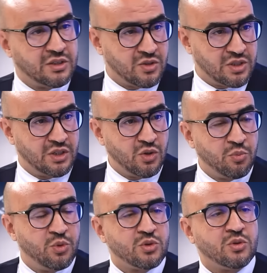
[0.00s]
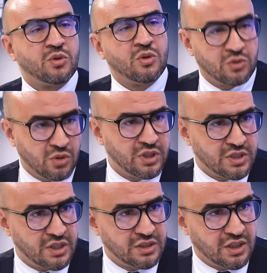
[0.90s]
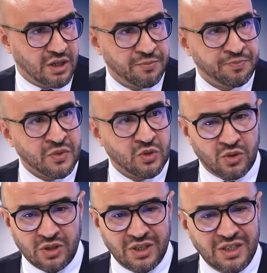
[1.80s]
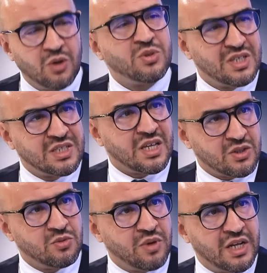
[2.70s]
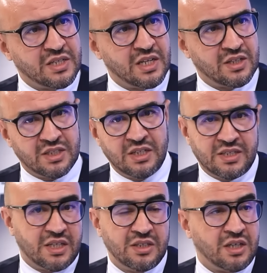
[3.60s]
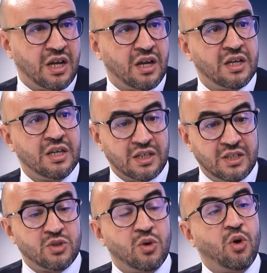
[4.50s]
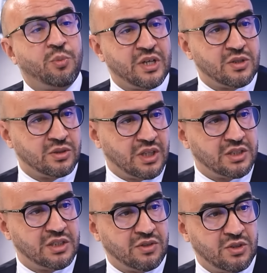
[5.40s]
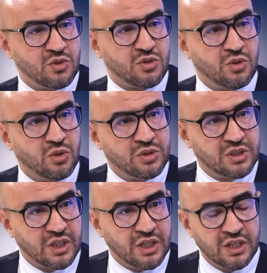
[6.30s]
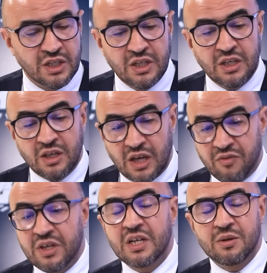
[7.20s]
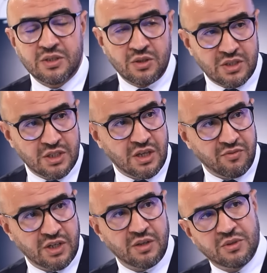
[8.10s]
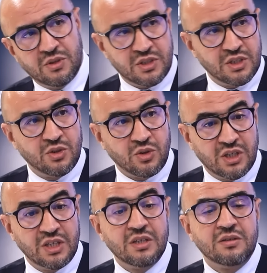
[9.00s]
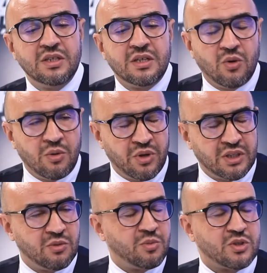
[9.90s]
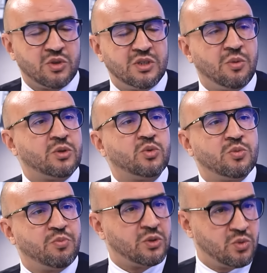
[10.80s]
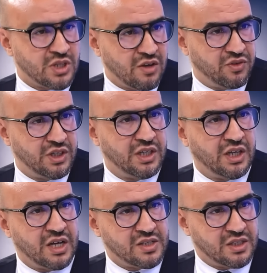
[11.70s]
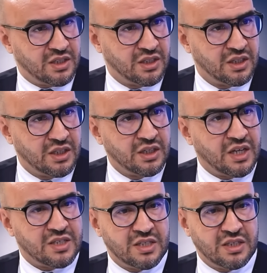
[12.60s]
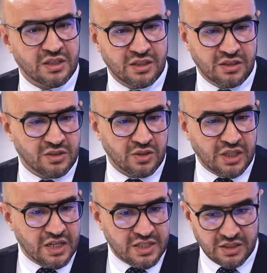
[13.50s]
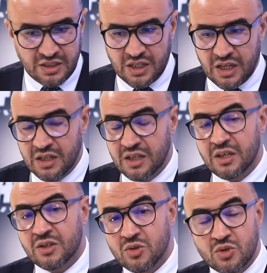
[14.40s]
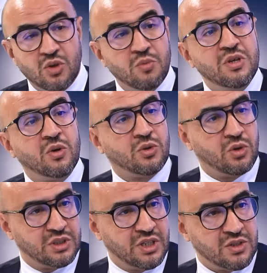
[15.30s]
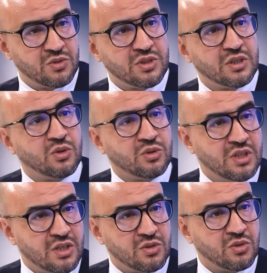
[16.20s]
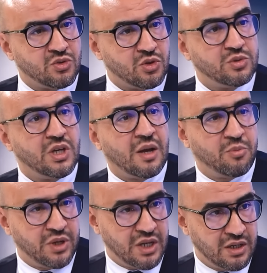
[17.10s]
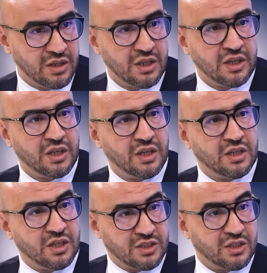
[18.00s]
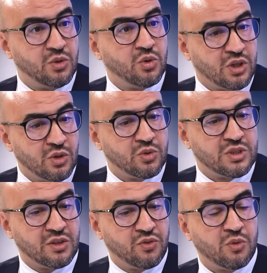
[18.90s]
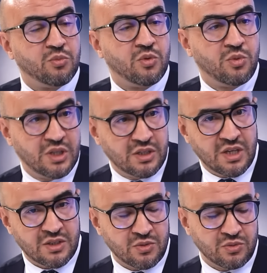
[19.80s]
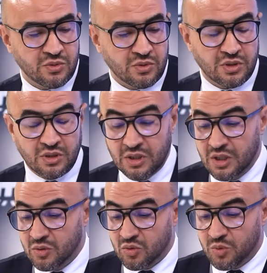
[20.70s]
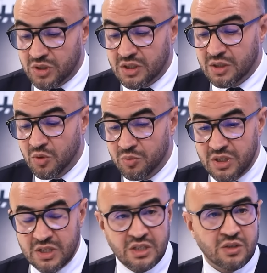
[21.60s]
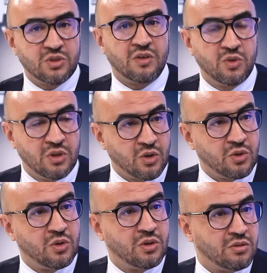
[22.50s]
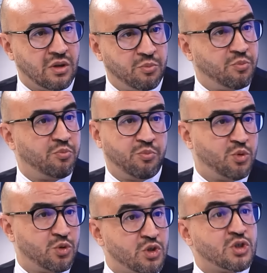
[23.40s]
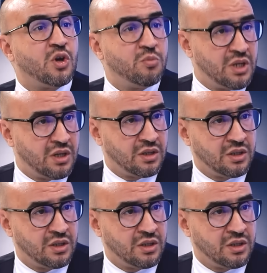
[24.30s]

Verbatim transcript: enseignants plus que dans les syndicats. Donc il y a aussi ça, ce malaise-là. C'est les syndicats qui sont représentatifs, qui se sont retirés, avec les, avec les enseignants qui n'y croient pas tellement parce qu'ils ne sont pas tous affiliés à ces à ces centrales syndicales, se sont mis en coordination. Ces coordinations aujourd'hui appellent, et, c'est eux qui ont cette forme de mobilisation, donc euh, tout le monde a été mobilisé, vous avez eu euh, plus de 100 000